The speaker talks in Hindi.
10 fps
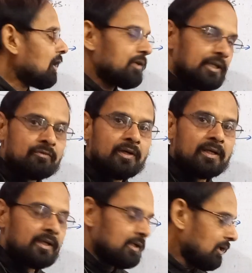और
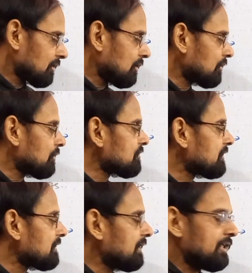इक्वल हैं और कौन कौन
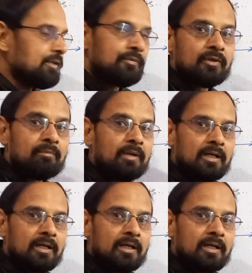सा सेंट्रीफ्यूगल